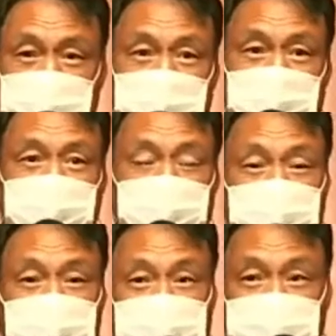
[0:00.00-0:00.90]

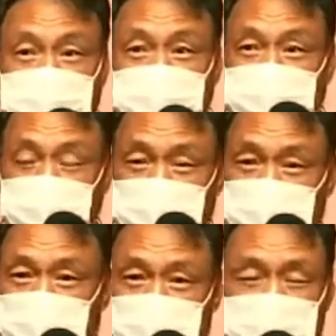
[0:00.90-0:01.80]
어또 뭐
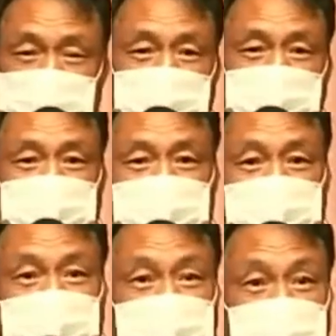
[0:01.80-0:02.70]
이
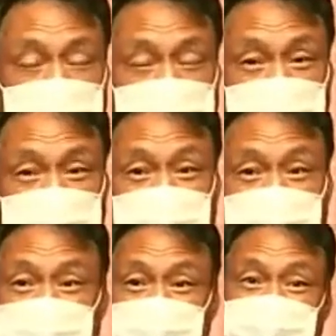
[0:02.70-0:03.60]
각장 이제
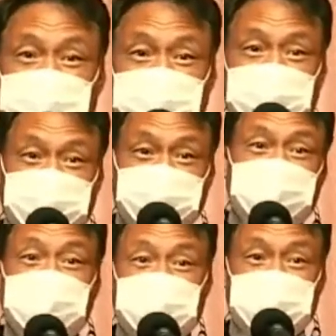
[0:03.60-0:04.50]
그것을 이제
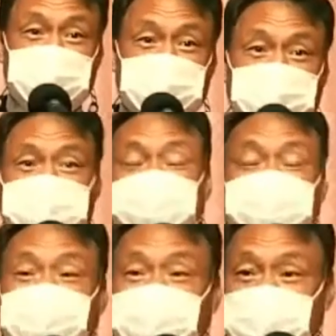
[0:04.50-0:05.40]
유통시키는
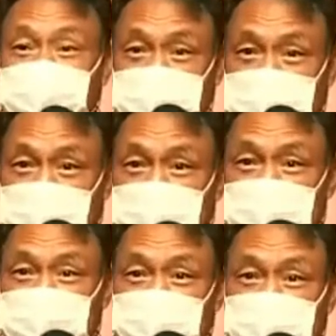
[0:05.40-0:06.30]
유통도 돼야 되는 것이고